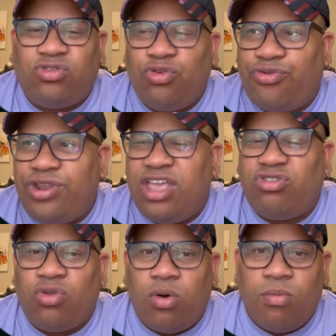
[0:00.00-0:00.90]

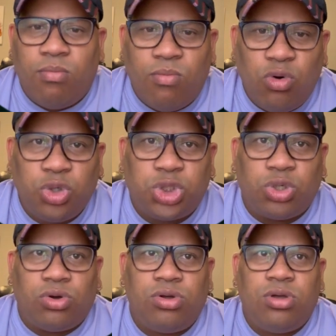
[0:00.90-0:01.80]
sufriendo
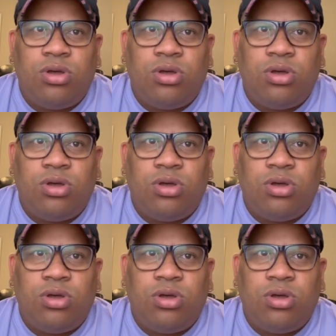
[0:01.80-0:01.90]
mucho